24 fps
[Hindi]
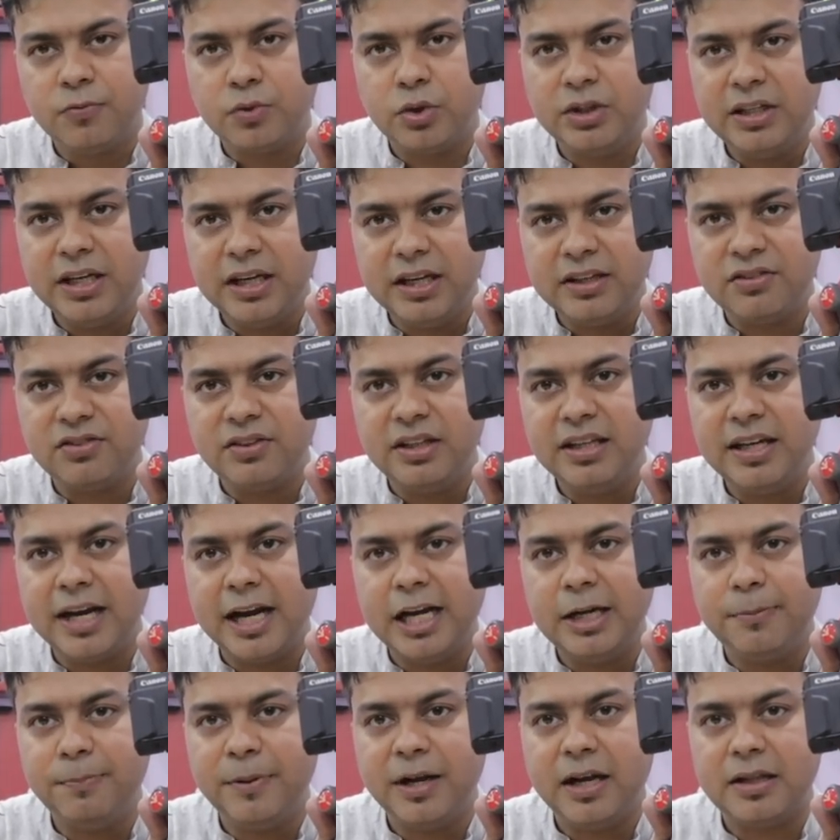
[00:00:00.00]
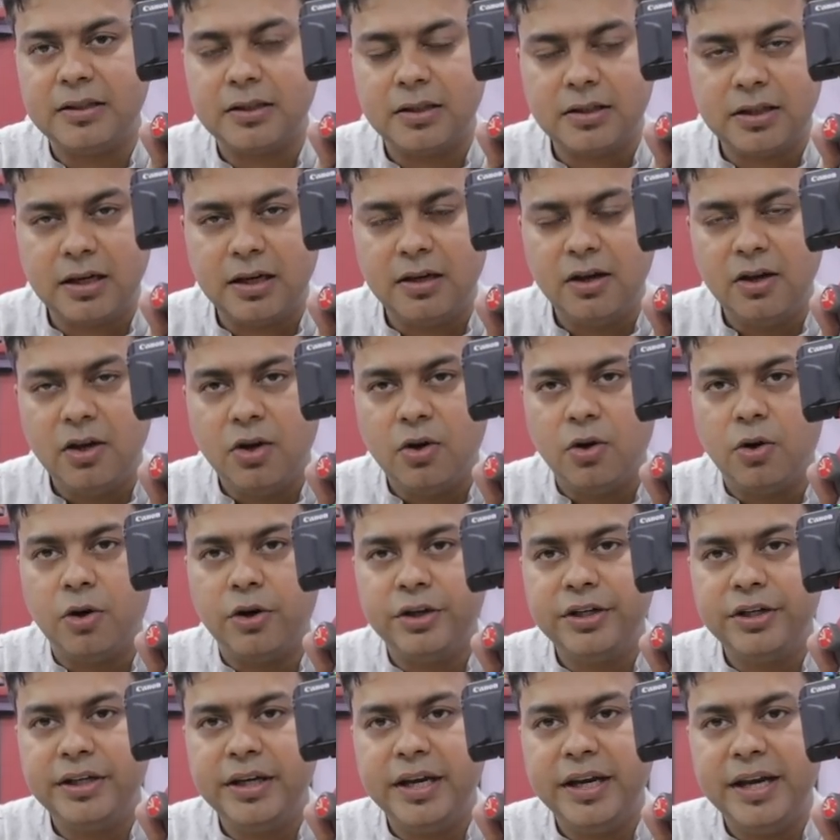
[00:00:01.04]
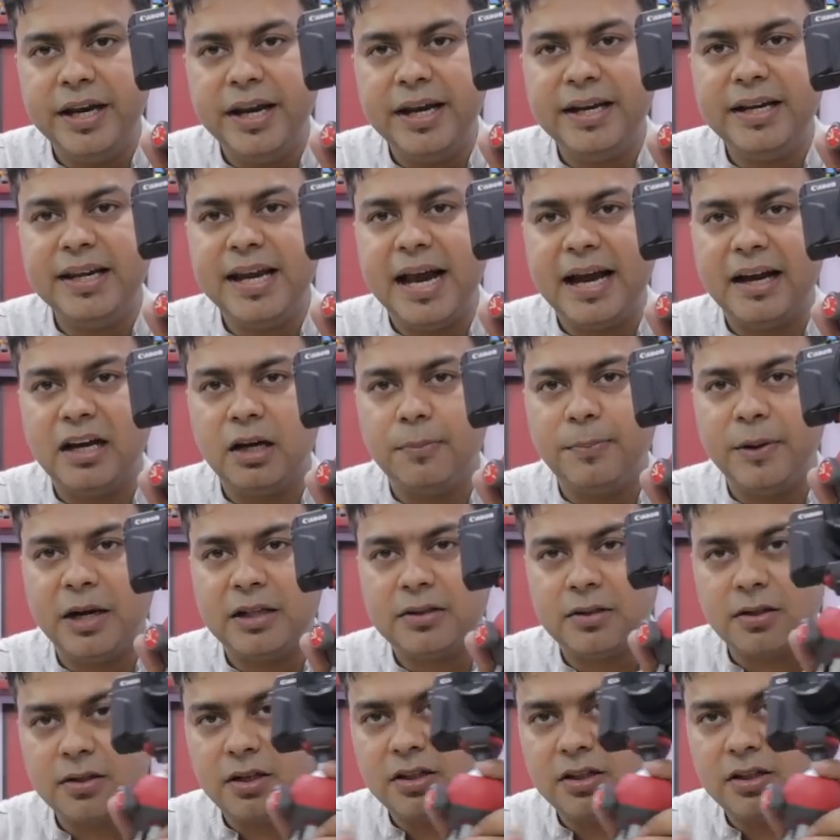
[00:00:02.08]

तो ये इतनी हाइट पर रहता था और ये एक ही एंगल पर रहता